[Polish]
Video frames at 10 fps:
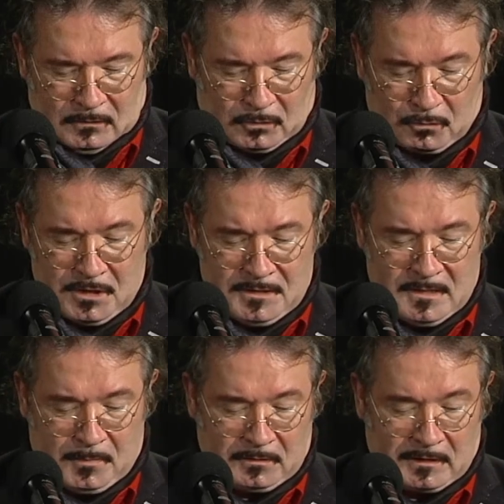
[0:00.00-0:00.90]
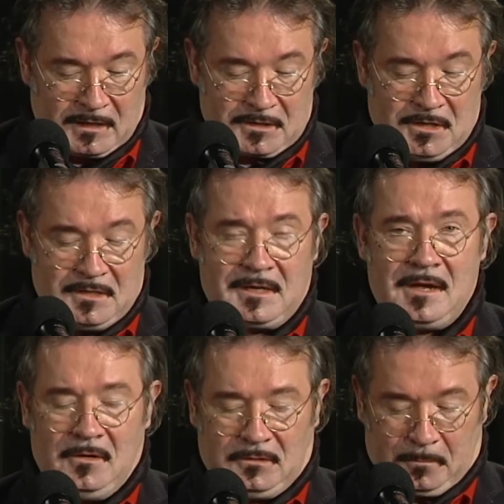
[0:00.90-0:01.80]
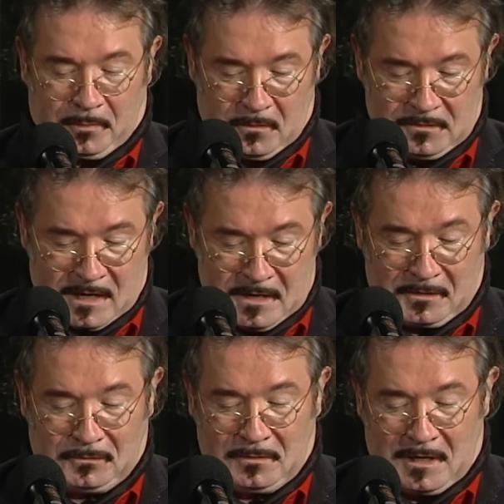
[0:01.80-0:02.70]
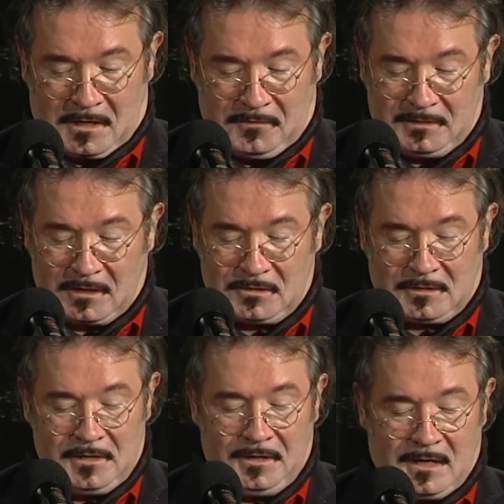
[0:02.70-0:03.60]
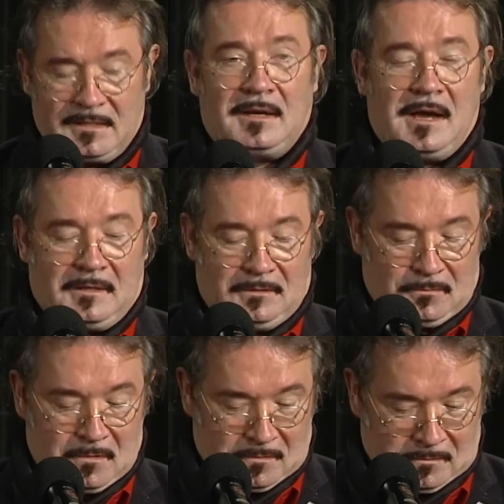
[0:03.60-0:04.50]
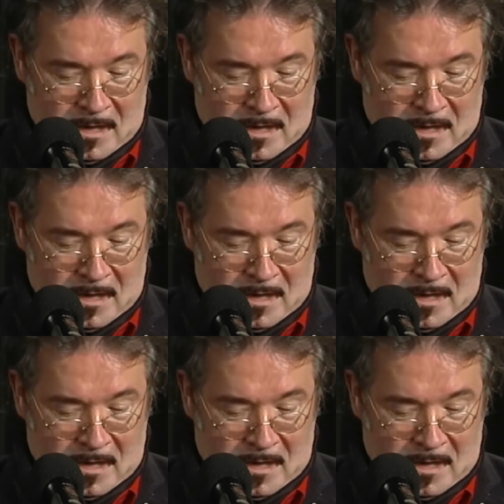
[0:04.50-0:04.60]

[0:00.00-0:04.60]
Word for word: Trucizny Piotra Dardzińskiego to proza, która chwyta czytelnika za gardło,